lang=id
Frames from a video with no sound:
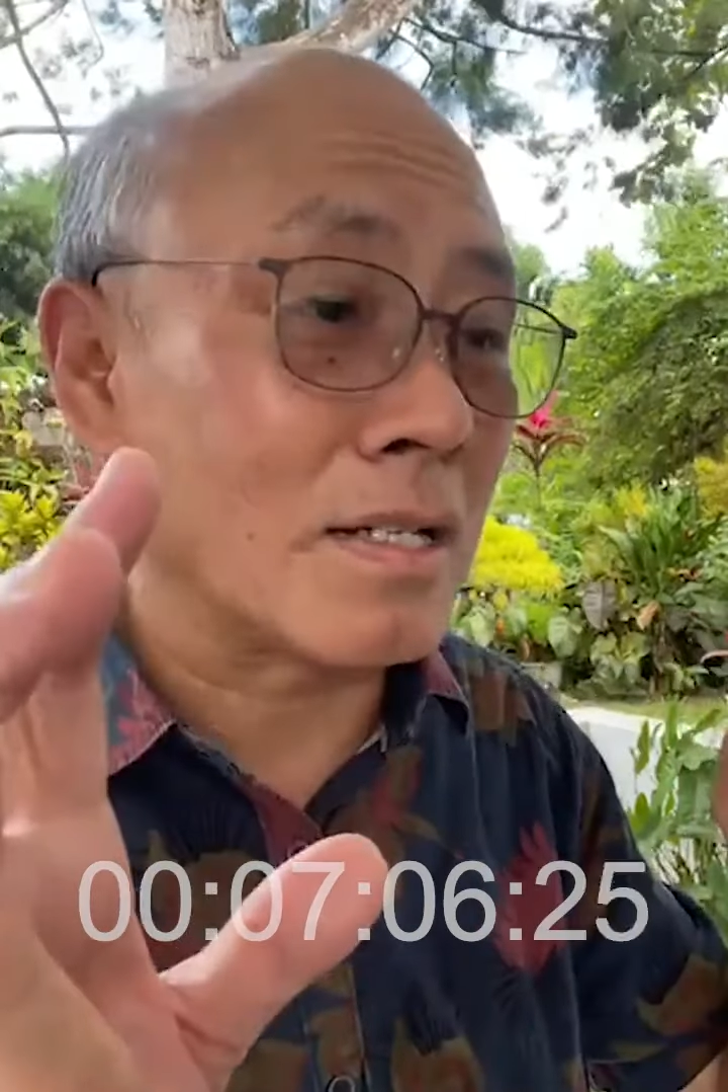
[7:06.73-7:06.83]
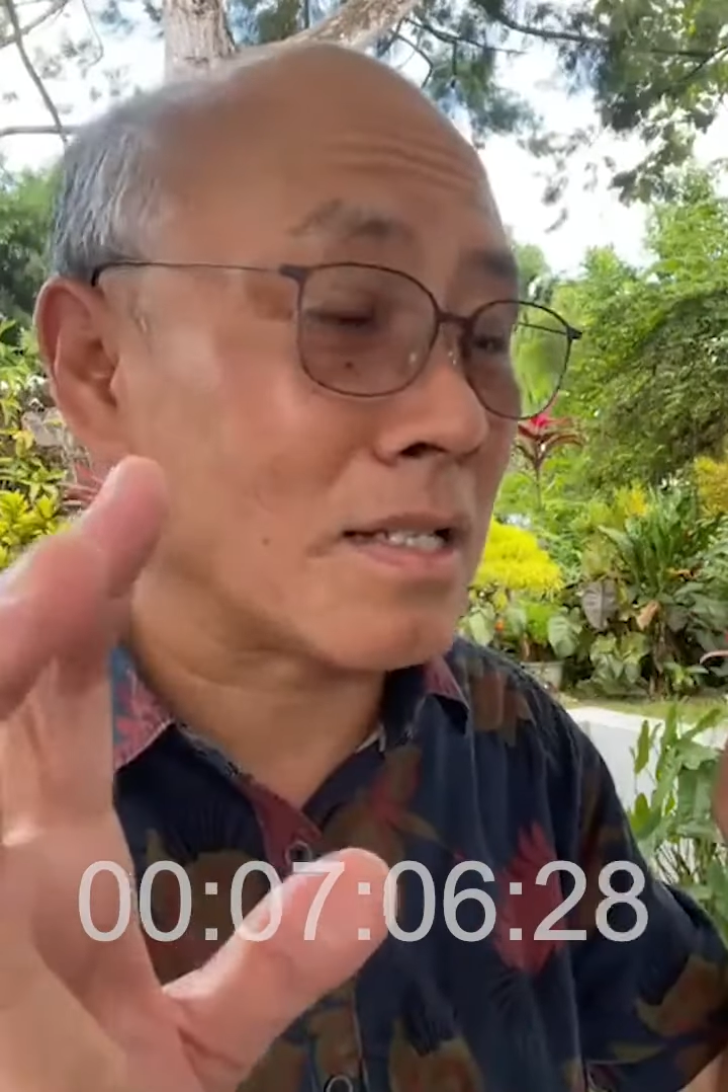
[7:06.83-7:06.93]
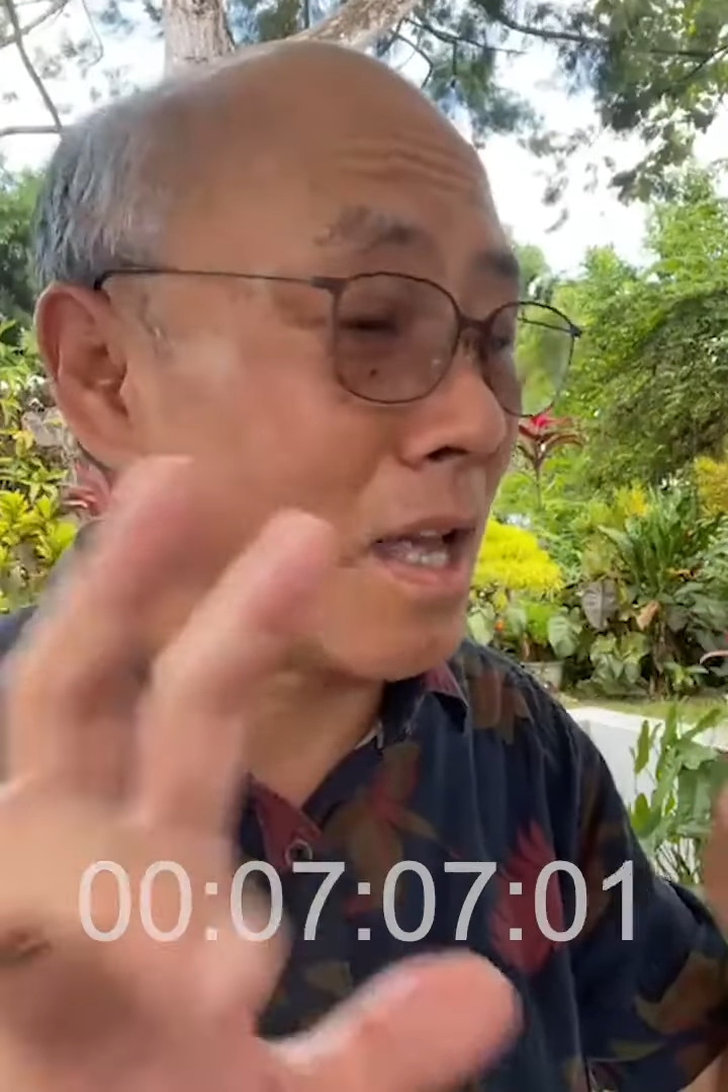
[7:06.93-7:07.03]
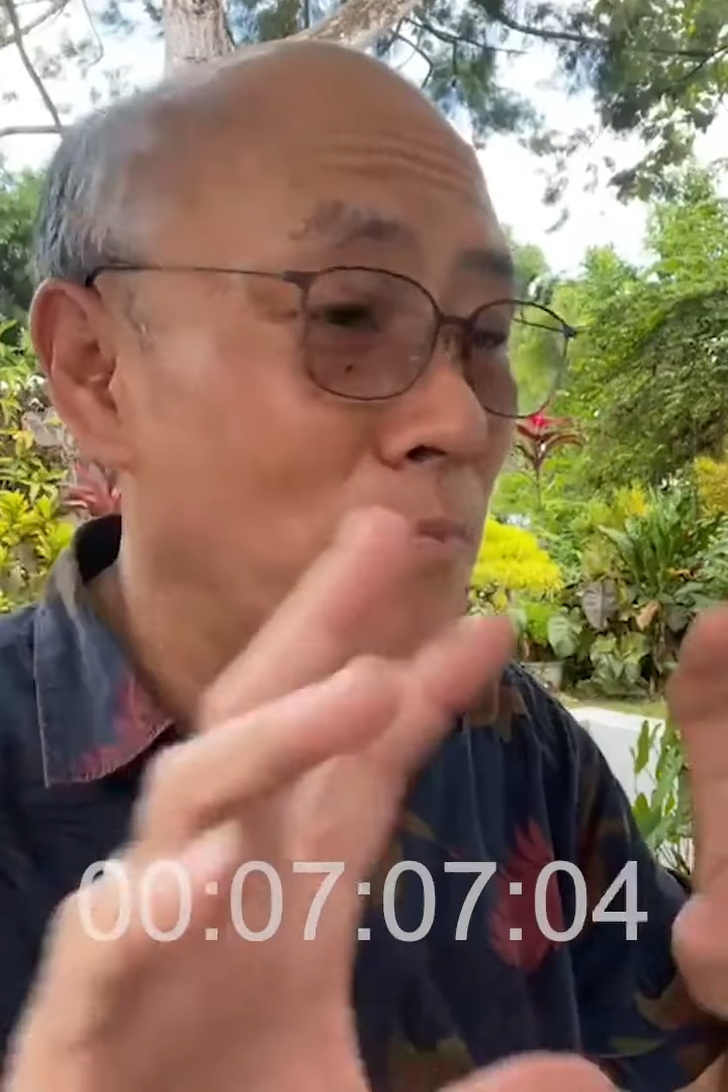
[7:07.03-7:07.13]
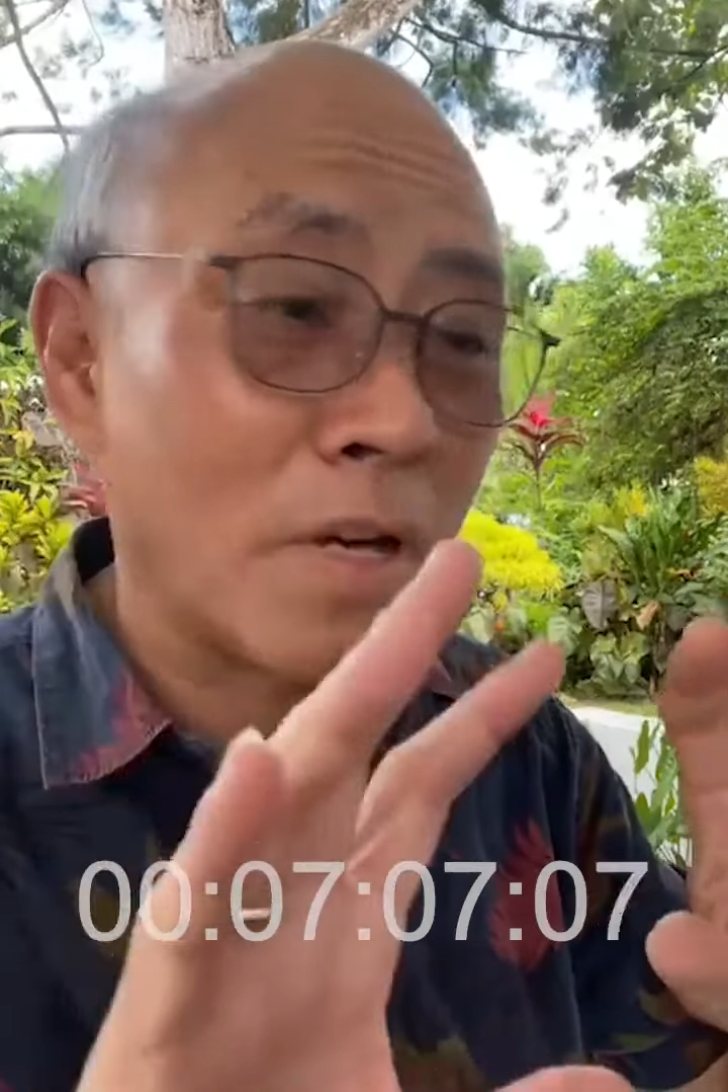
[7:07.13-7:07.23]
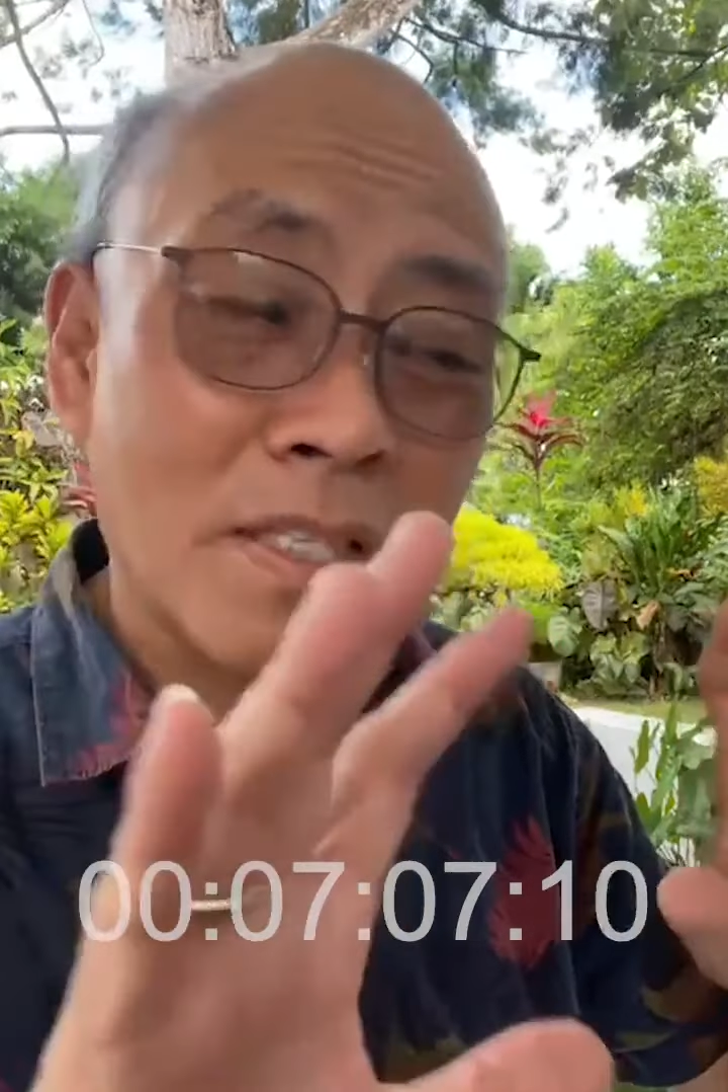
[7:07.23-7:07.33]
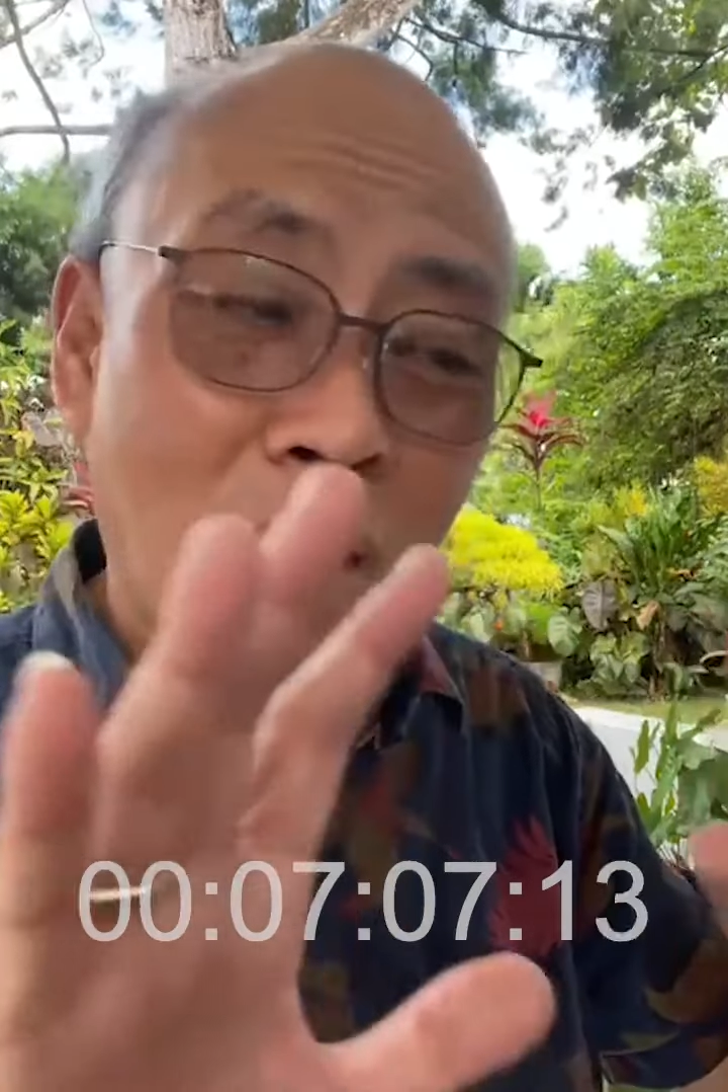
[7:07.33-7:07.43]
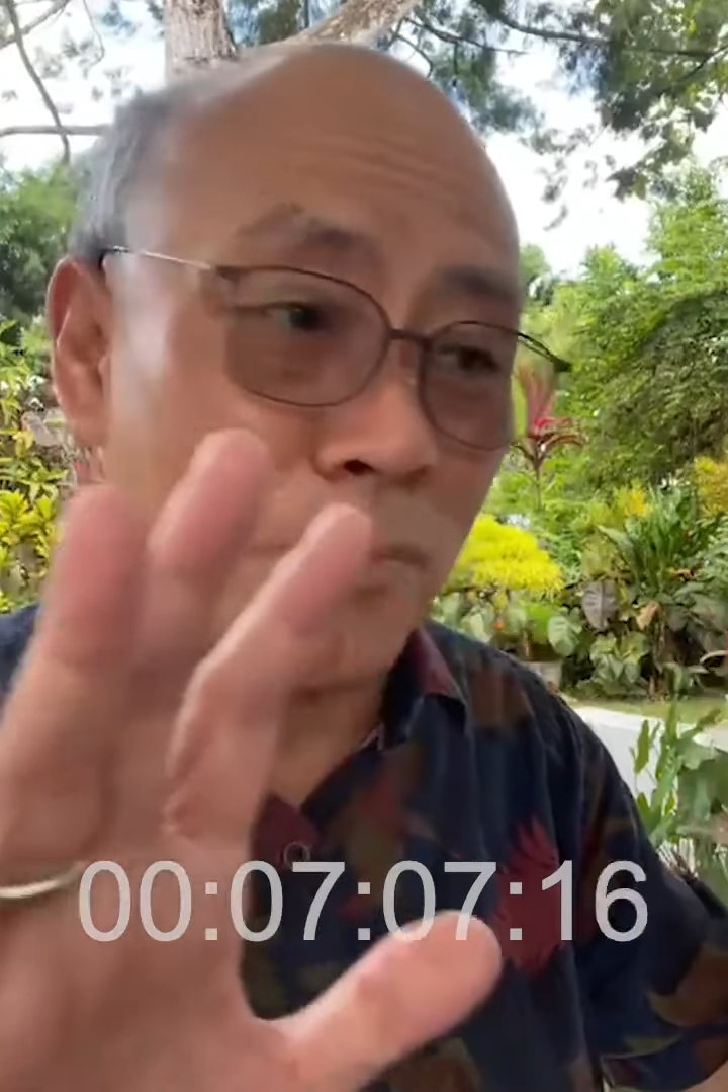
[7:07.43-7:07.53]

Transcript: sehebat